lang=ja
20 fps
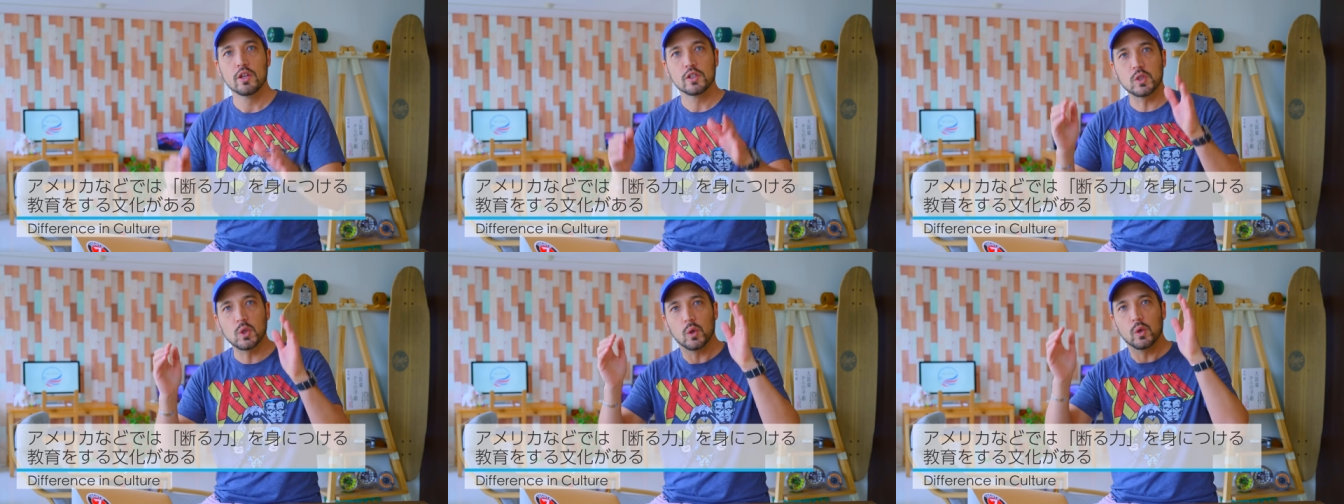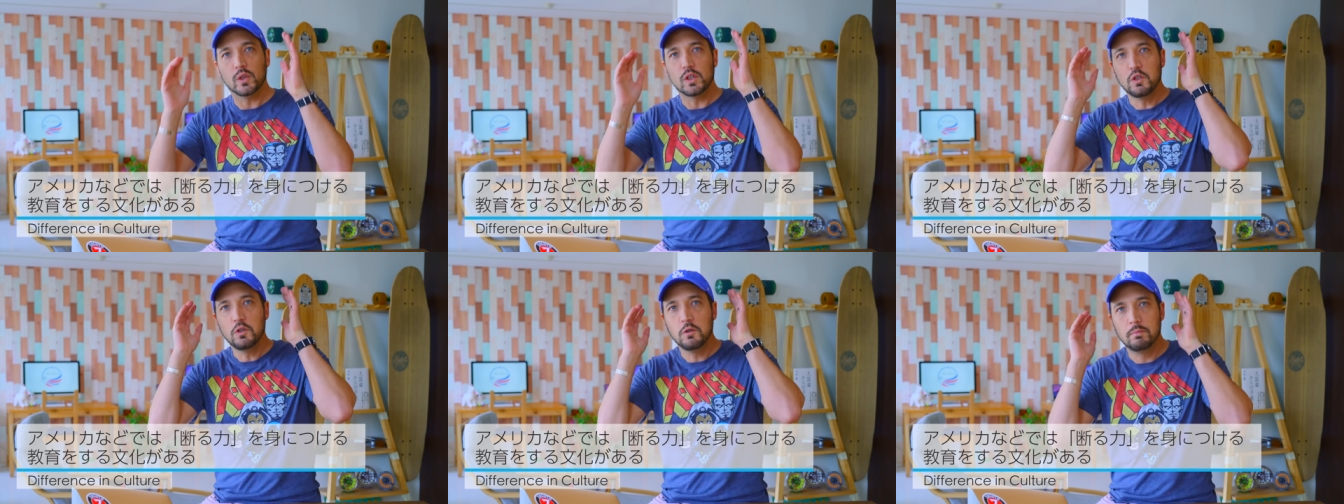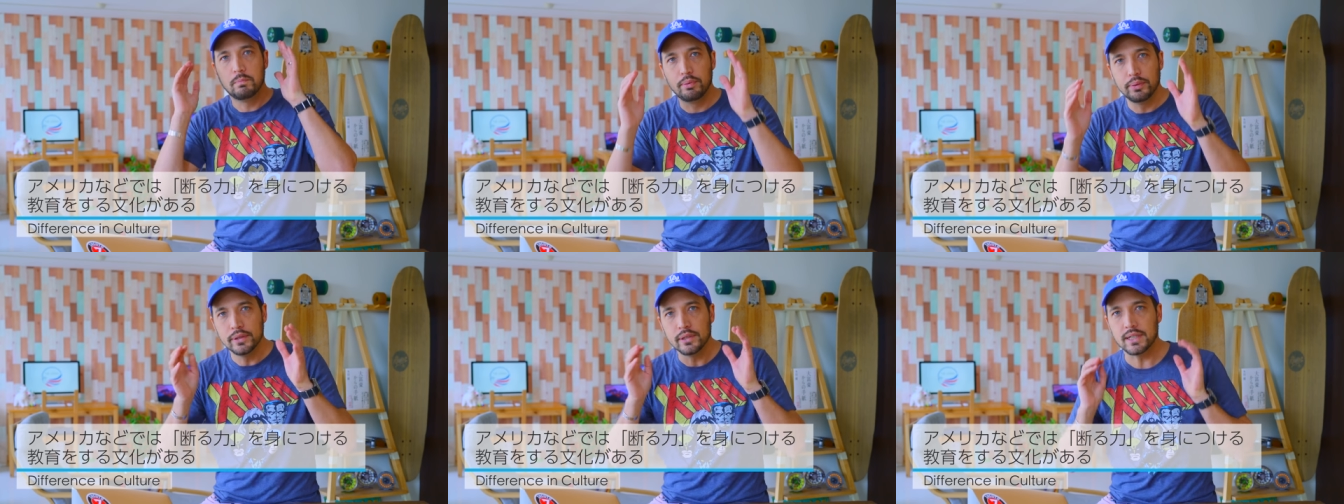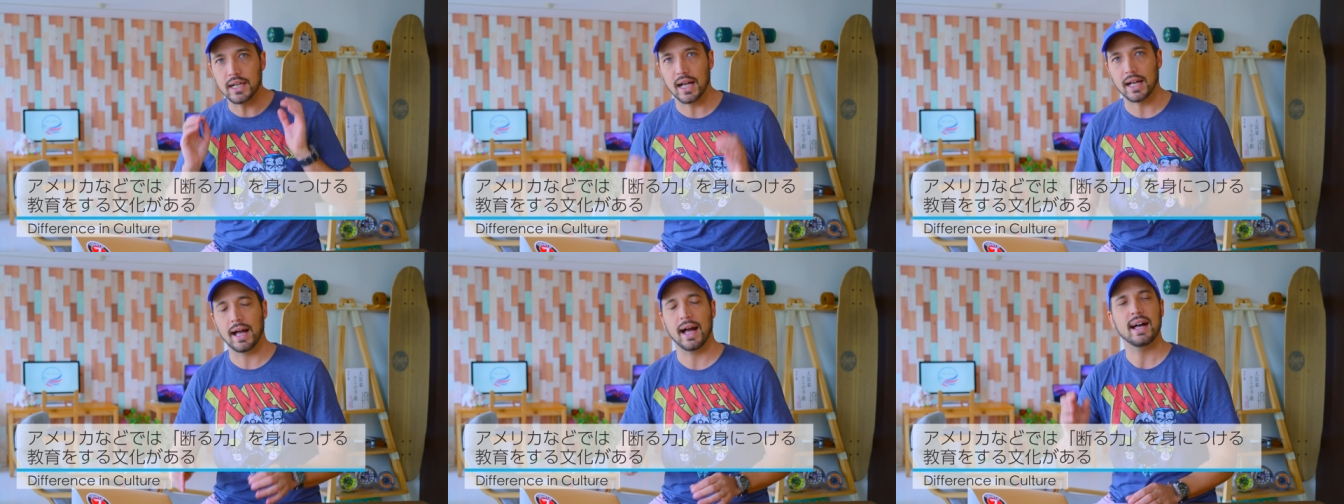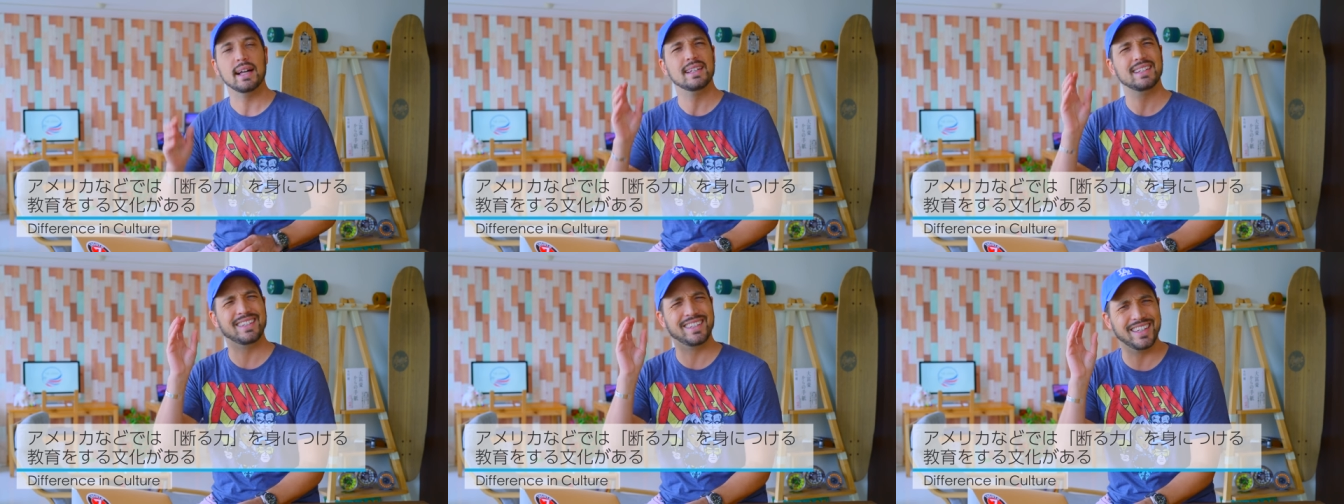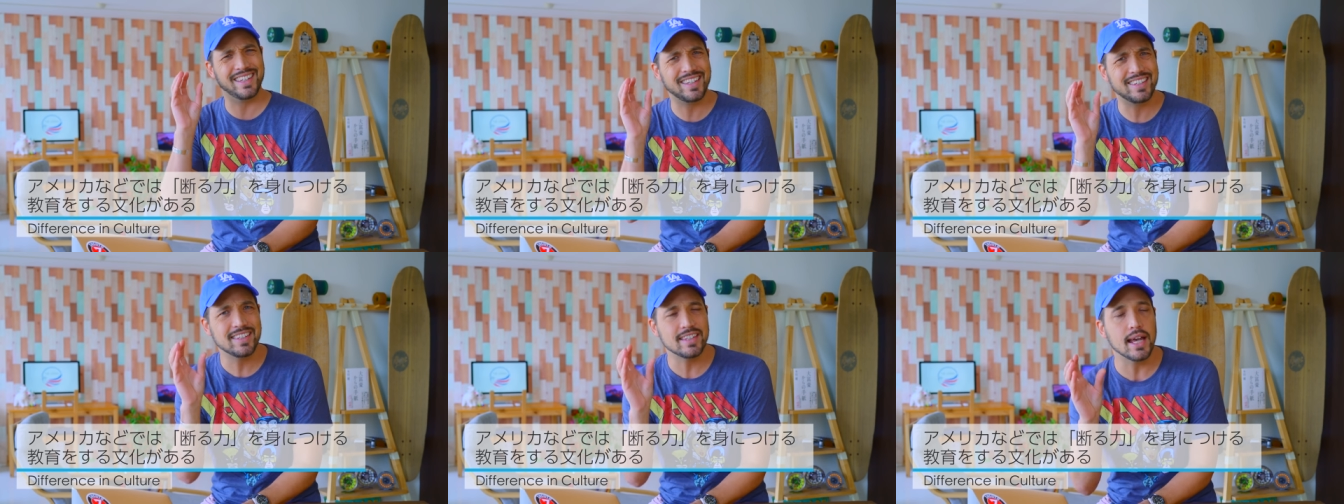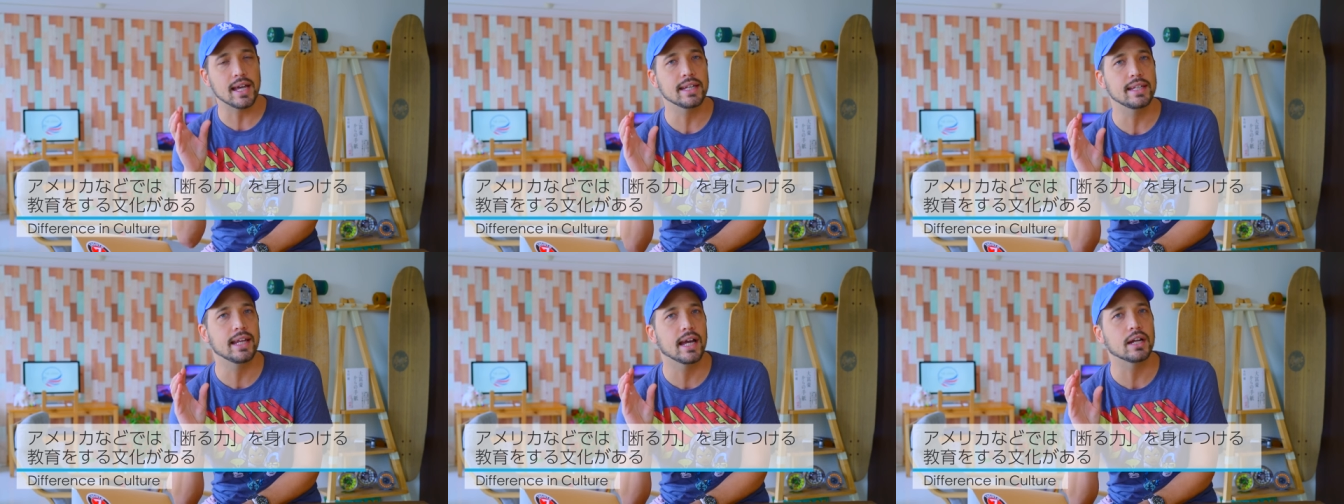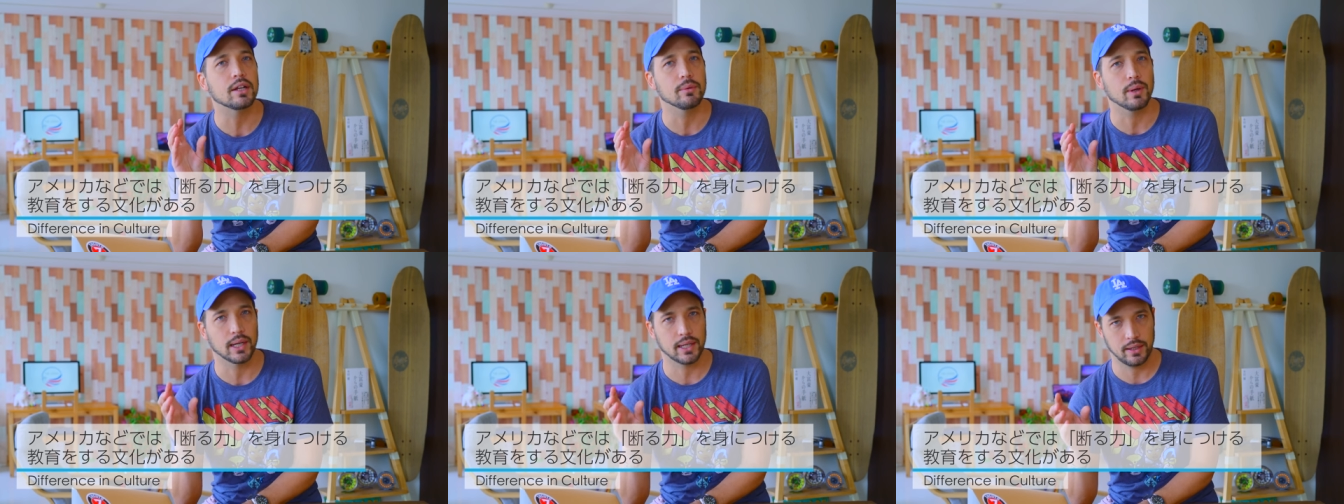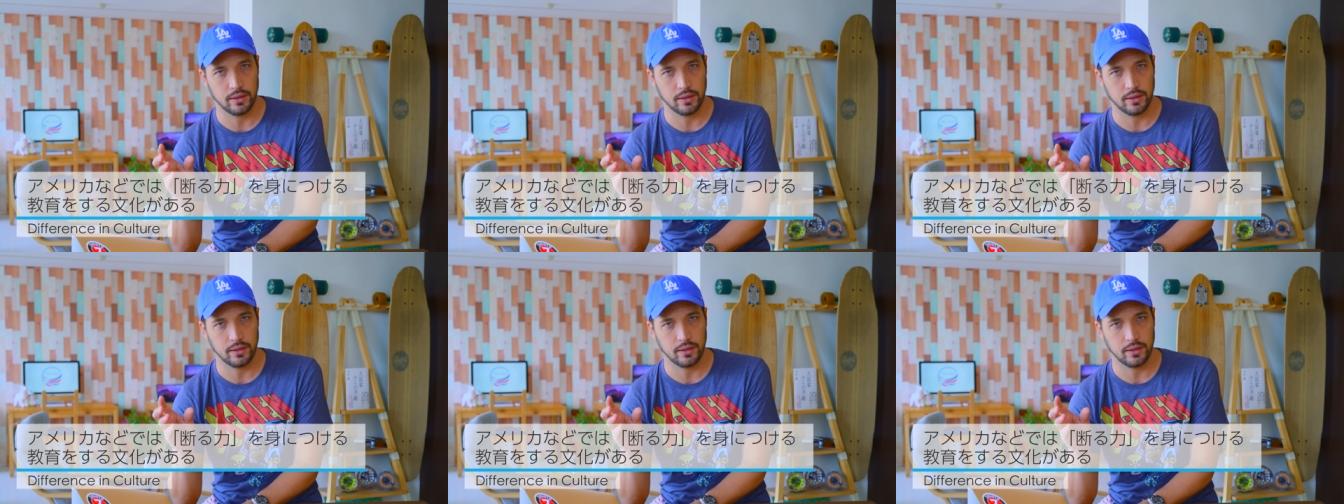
そういう文化が実際にあるわ